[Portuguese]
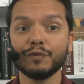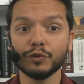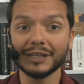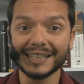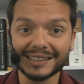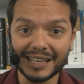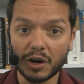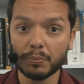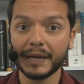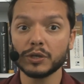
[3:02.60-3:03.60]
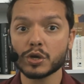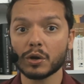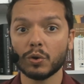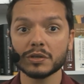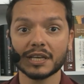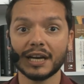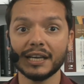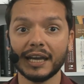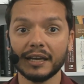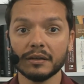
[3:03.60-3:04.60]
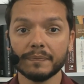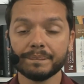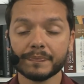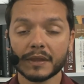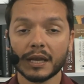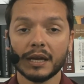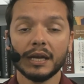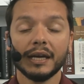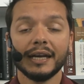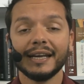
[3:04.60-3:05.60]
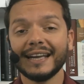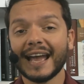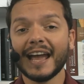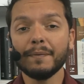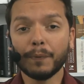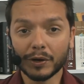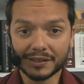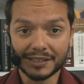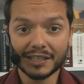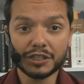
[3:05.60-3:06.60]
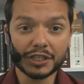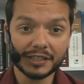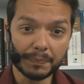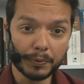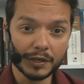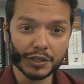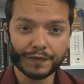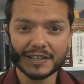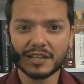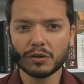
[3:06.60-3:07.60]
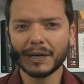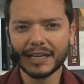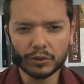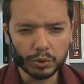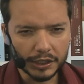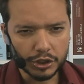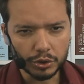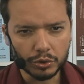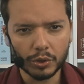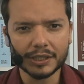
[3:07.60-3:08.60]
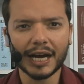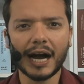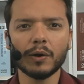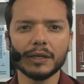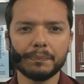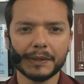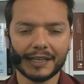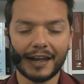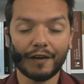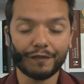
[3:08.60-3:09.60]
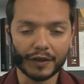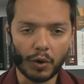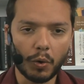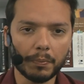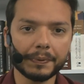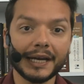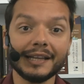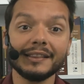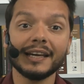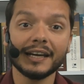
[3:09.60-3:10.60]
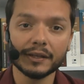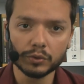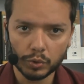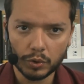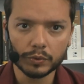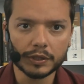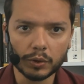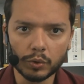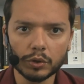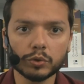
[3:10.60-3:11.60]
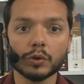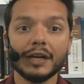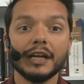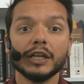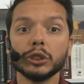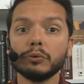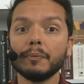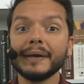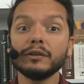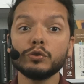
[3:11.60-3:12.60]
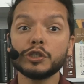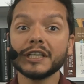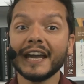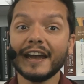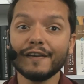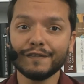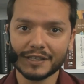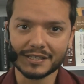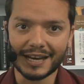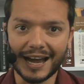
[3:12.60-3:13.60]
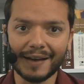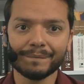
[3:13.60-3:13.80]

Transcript: literalmente o que consta na lei. É importante que depois de fazer uma leitura de toda a aula em PDF, compreendendo o conteúdo, no momento de revisar,